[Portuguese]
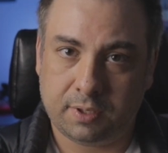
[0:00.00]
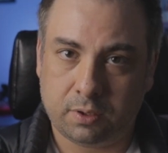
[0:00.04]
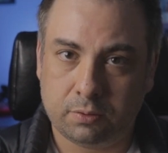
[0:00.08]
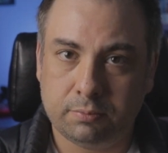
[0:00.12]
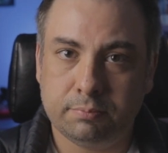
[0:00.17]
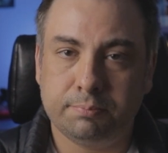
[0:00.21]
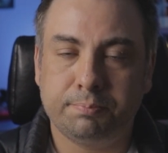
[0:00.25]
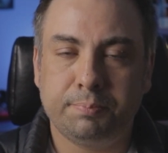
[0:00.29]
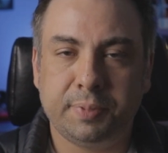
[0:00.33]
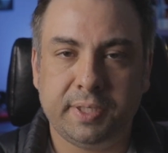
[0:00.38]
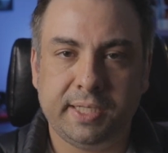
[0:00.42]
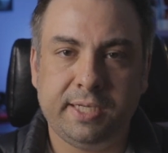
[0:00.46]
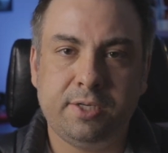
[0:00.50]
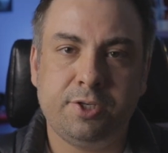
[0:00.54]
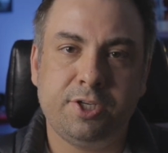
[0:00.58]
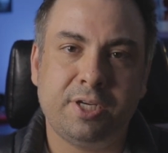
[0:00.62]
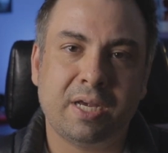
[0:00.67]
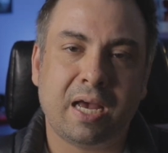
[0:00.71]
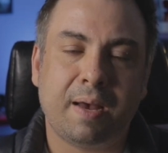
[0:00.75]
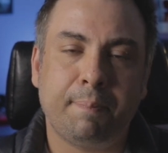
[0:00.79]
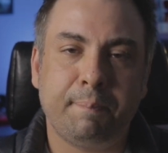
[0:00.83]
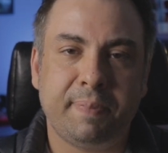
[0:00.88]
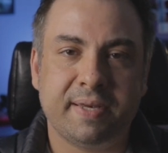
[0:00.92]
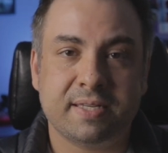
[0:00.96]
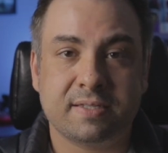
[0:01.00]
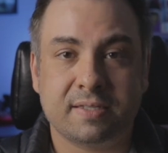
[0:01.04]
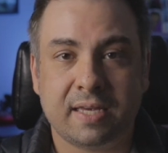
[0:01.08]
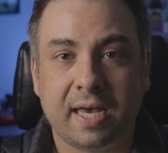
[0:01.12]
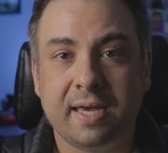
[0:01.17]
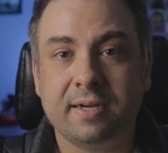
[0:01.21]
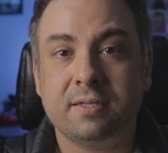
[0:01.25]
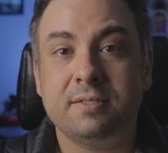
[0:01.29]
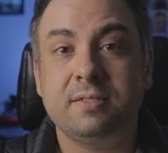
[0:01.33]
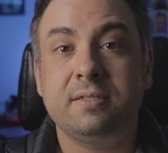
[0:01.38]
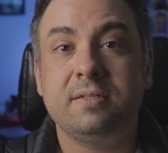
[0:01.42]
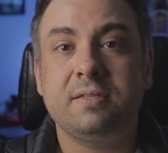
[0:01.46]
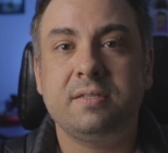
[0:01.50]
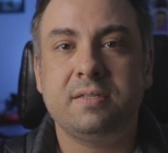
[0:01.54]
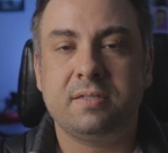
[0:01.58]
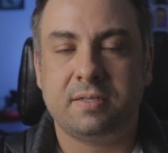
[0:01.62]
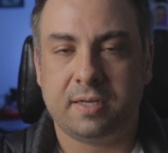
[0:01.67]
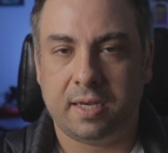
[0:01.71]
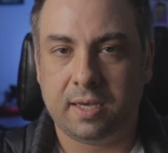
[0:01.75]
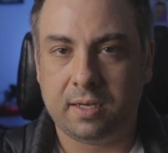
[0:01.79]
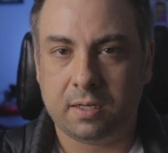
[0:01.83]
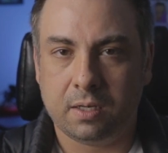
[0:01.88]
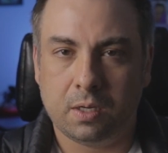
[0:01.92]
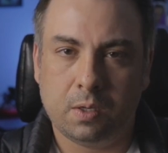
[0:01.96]
Então, brinde, apesar de
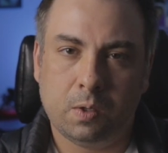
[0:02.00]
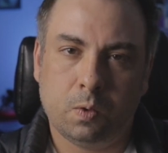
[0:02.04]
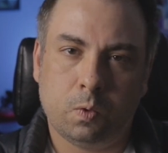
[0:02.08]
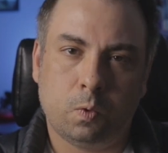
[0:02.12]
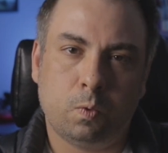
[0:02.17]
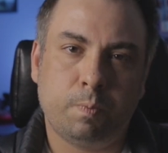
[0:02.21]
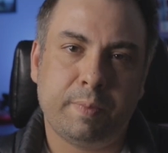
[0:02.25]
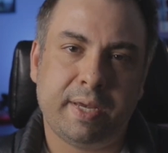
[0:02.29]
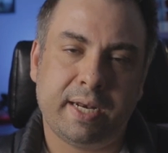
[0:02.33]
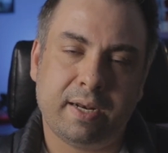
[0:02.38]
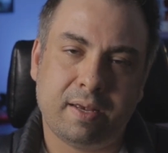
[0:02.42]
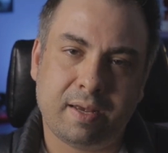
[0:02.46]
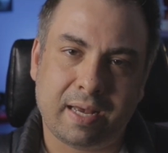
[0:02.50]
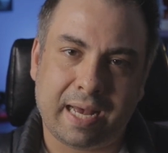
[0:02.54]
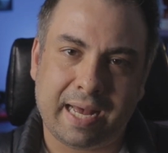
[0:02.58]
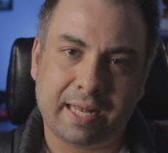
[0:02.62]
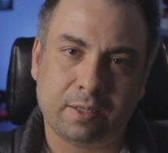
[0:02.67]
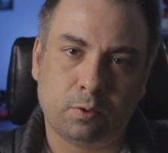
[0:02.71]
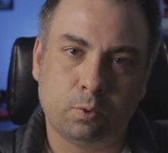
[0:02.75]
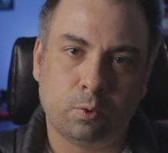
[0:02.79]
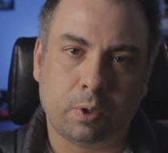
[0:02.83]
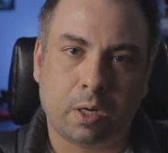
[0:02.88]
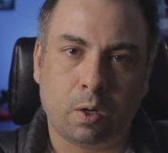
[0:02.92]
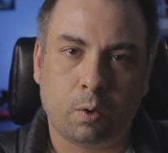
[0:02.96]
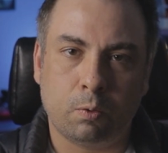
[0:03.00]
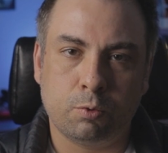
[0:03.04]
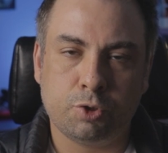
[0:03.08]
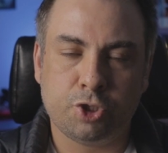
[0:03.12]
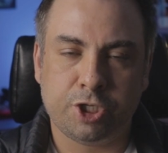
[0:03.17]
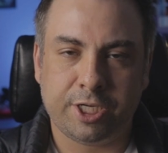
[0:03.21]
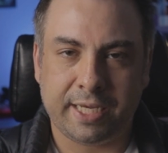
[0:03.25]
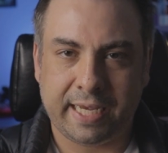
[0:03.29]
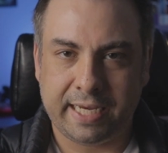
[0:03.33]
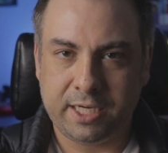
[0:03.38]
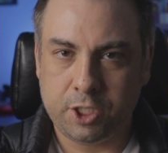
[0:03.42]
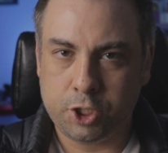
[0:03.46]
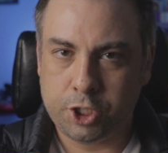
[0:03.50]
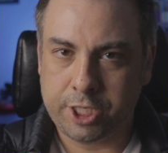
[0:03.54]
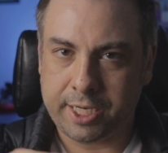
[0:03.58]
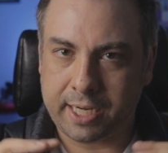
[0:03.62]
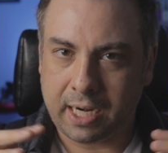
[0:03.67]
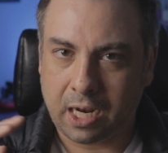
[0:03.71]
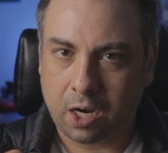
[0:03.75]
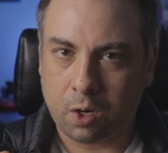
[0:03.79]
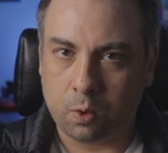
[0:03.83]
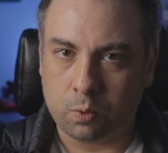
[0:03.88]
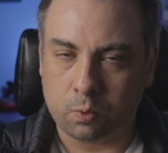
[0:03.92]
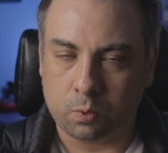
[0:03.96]
ser um mercado onde em
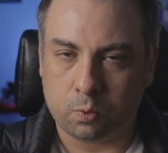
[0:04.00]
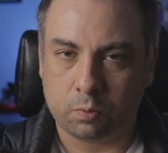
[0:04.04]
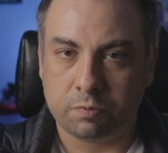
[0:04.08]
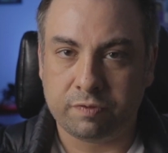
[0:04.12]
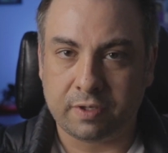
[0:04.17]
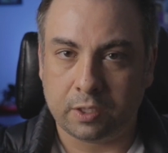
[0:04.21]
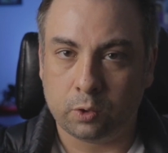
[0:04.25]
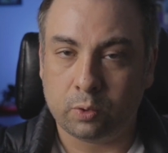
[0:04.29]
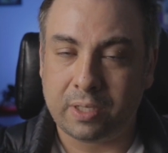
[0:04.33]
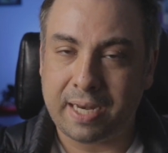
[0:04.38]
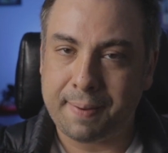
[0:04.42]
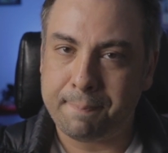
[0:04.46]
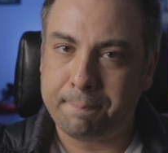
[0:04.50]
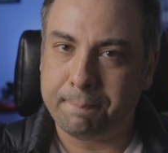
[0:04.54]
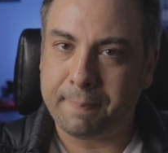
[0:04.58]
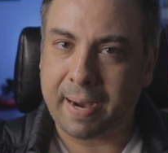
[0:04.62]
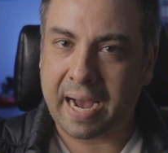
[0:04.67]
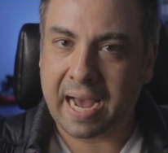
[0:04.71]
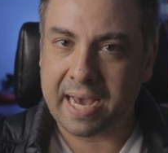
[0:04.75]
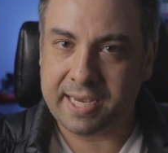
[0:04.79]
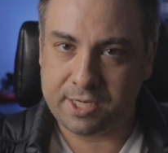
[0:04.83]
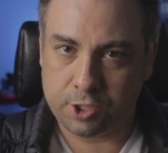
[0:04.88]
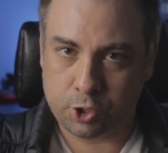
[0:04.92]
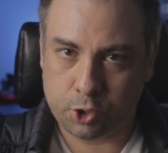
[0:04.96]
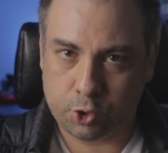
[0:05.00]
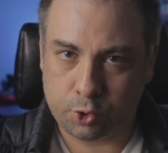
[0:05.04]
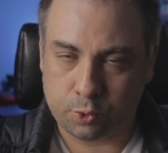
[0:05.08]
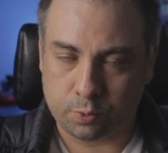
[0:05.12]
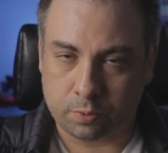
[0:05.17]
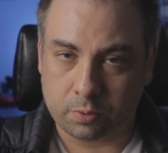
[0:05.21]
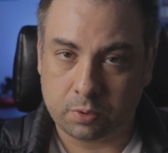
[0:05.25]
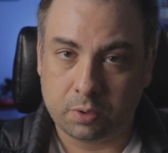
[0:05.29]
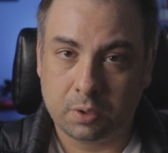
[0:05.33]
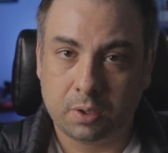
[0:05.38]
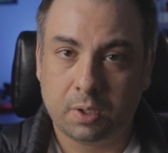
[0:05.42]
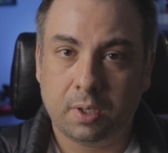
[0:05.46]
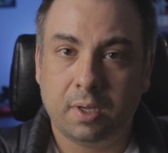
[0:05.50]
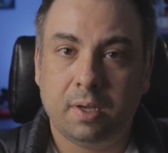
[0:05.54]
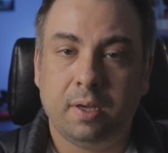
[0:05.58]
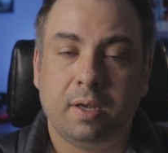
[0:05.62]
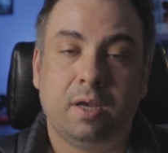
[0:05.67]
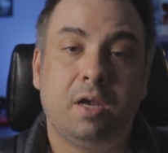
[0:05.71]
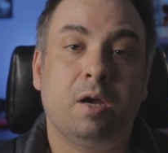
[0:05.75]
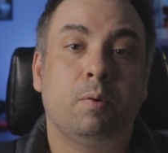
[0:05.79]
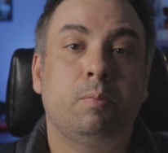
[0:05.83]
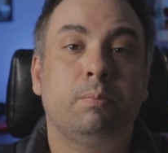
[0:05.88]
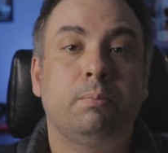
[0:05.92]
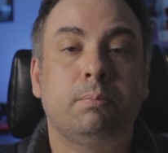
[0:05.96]
geral o valor é baixo,
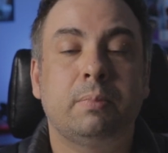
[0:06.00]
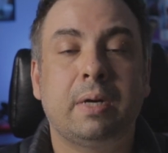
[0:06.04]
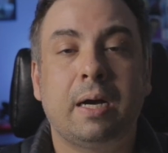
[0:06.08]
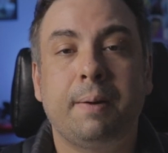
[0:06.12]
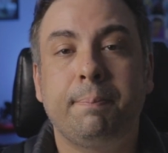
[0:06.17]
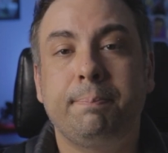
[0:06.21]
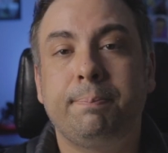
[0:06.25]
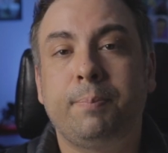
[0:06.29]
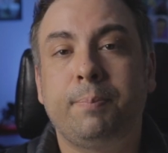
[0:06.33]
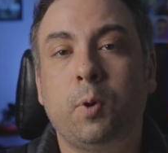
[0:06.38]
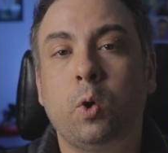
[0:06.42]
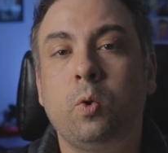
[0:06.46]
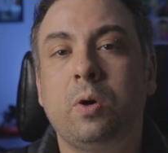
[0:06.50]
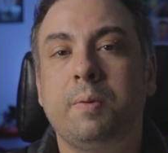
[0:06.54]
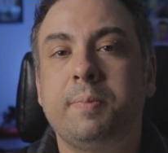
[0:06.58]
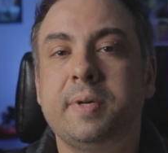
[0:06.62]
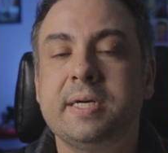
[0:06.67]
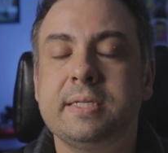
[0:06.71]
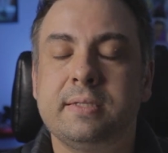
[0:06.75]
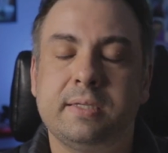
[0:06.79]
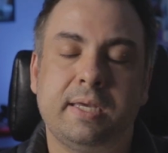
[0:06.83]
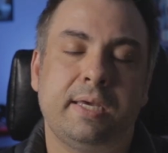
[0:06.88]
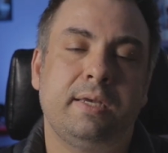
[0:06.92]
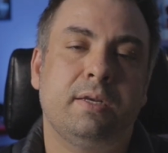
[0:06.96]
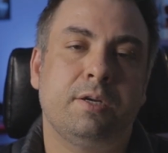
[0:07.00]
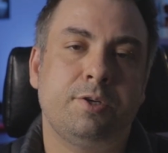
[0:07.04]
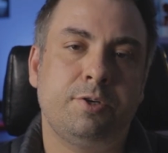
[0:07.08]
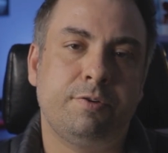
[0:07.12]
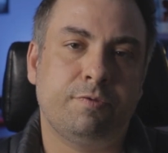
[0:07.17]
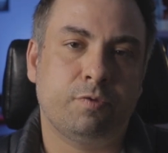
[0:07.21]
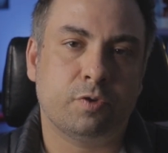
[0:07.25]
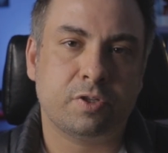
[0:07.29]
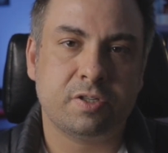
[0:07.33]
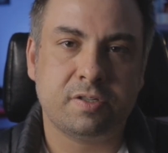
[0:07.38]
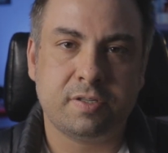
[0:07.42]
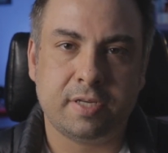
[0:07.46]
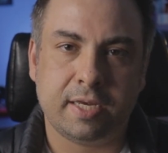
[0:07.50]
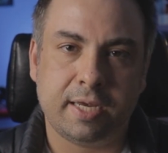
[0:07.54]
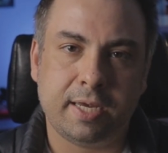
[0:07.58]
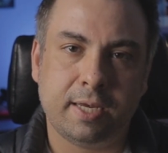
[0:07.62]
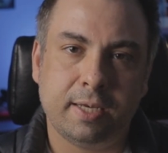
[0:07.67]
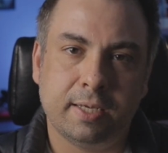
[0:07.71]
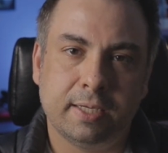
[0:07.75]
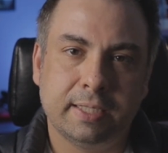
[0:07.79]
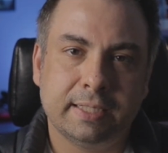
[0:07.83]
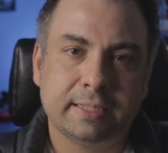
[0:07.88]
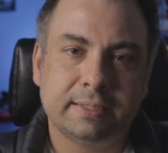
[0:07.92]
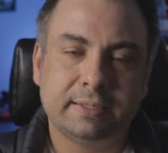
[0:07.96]
é uma boa maneira de
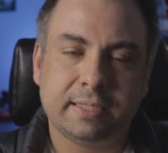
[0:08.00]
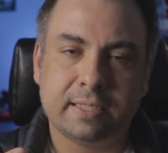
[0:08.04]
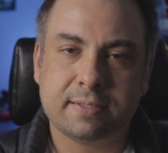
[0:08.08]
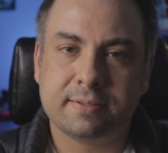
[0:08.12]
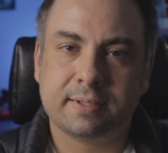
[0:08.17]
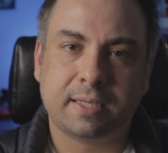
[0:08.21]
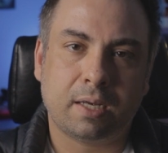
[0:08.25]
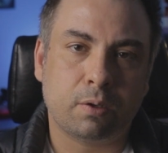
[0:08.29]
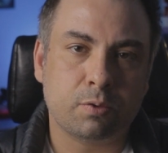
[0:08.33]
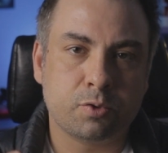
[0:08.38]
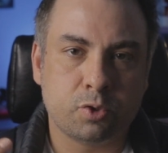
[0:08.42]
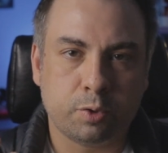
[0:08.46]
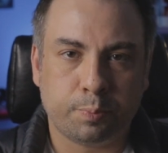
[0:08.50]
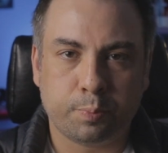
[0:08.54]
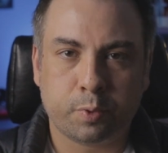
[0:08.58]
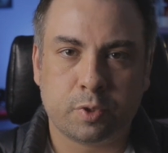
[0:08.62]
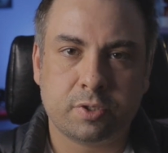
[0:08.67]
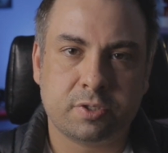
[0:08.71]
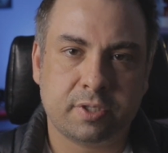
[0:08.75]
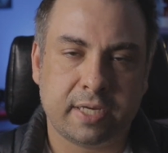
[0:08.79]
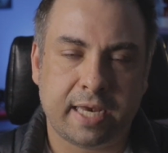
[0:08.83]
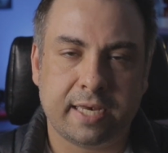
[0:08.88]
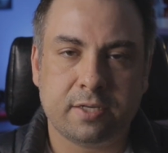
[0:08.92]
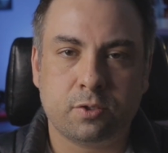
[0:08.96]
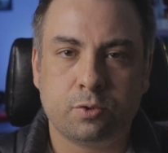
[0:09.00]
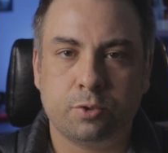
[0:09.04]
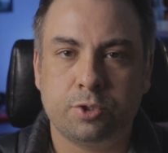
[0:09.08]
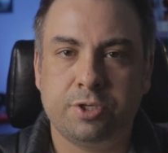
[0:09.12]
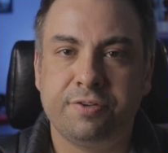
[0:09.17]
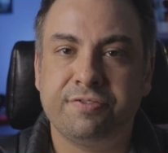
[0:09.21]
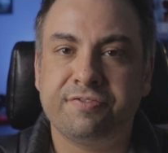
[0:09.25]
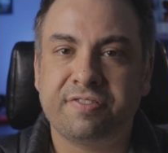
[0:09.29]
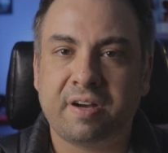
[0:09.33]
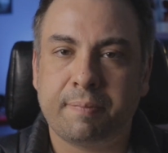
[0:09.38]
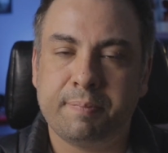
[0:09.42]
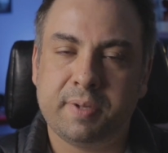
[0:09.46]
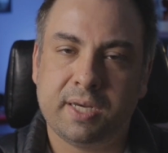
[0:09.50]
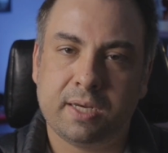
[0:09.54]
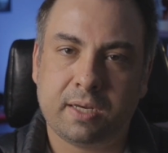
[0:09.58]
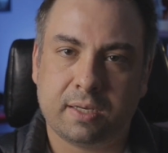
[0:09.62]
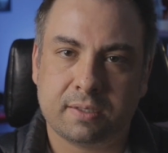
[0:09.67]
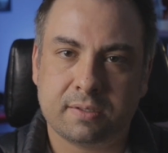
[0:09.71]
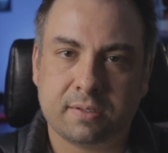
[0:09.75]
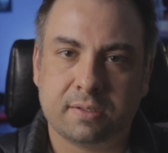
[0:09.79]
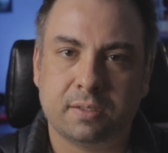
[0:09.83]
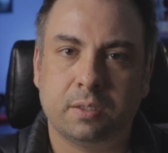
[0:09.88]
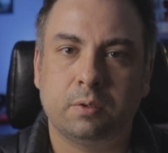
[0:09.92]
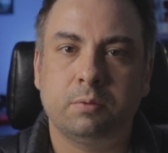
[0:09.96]
você testar o seu processo de
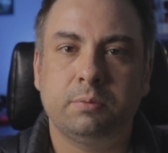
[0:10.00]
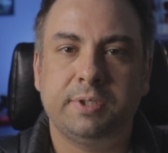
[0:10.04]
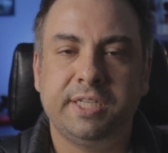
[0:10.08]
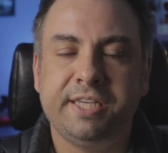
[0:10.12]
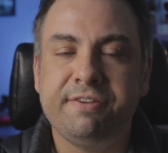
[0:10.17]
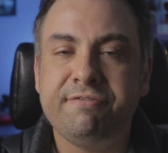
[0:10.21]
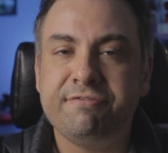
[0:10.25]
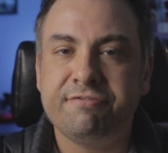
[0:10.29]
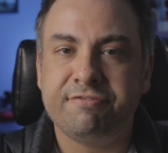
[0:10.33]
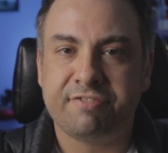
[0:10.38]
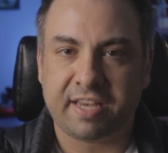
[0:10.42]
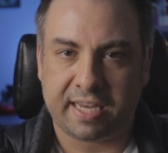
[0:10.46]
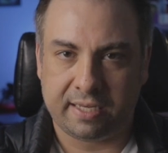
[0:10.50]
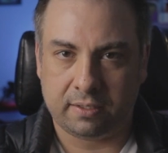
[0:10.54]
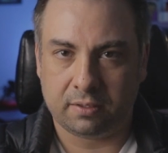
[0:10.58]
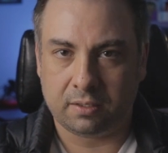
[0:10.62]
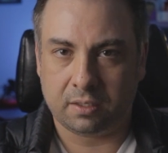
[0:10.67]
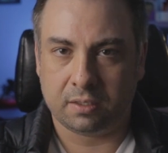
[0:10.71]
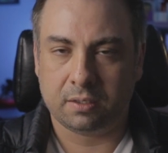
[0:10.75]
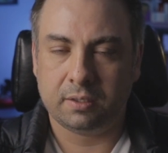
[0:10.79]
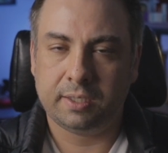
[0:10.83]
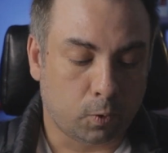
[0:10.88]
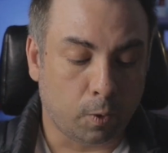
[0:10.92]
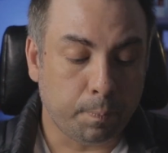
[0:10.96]
fabricação e venda.